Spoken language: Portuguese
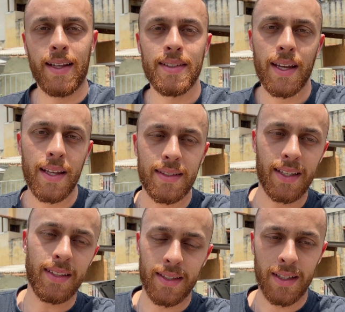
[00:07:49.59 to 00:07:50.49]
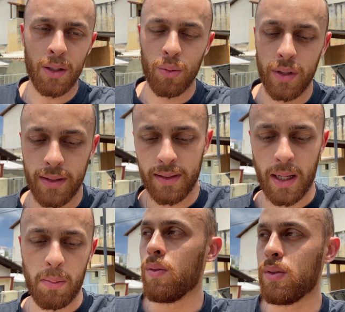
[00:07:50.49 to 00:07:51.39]
Essa é a essência da coisa,
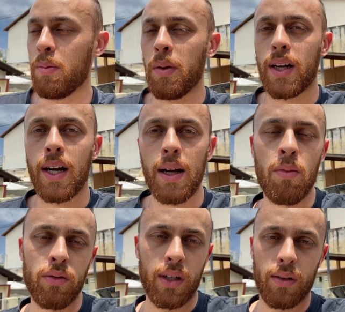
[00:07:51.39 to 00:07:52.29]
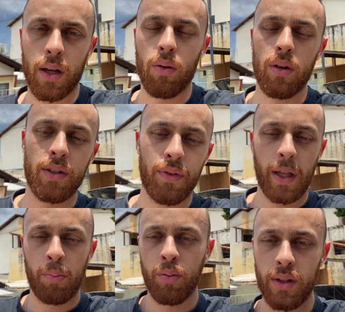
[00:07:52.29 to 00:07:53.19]
sabe? Você pegar, montar o um negócio e
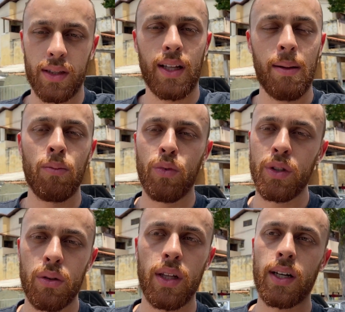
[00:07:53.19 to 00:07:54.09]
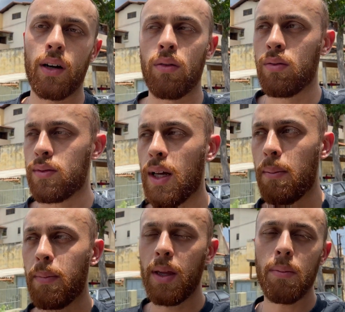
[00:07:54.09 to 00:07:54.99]
falar, puta, tá muito legal, tá
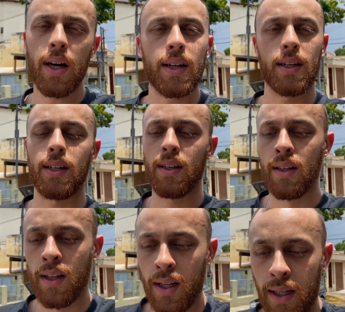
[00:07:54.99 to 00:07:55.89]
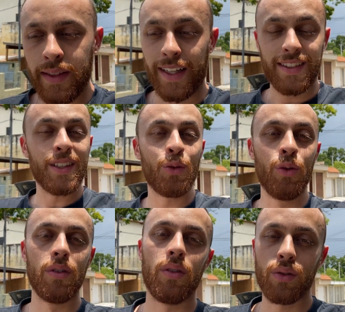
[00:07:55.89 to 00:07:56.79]
bem bacana, tá
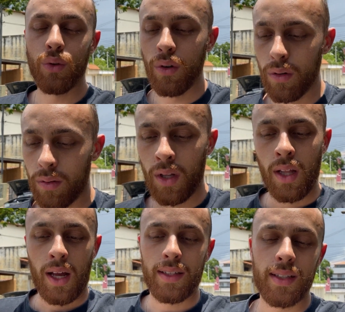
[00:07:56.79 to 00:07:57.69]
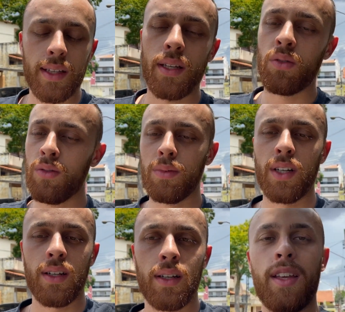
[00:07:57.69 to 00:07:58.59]
seguro. Eu tô acelero
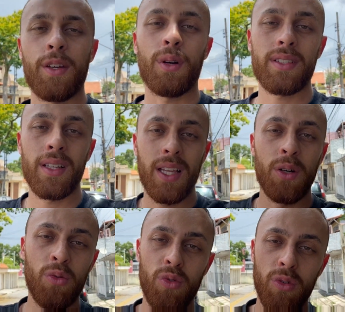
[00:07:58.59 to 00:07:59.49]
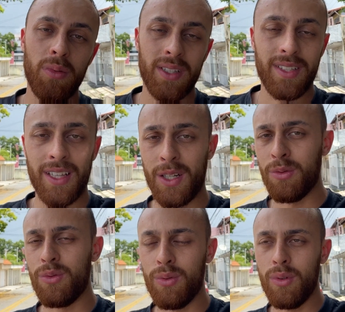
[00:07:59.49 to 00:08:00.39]
uma, eu acelero uma, acelero
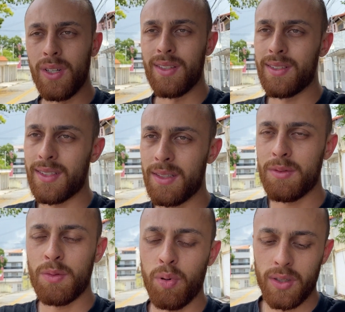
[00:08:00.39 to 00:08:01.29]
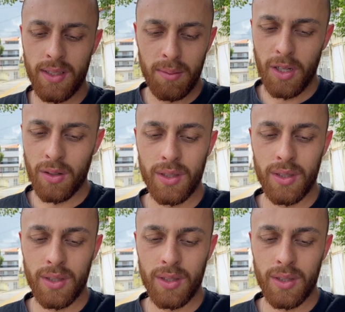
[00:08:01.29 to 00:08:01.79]
duas e tipo assim, meu,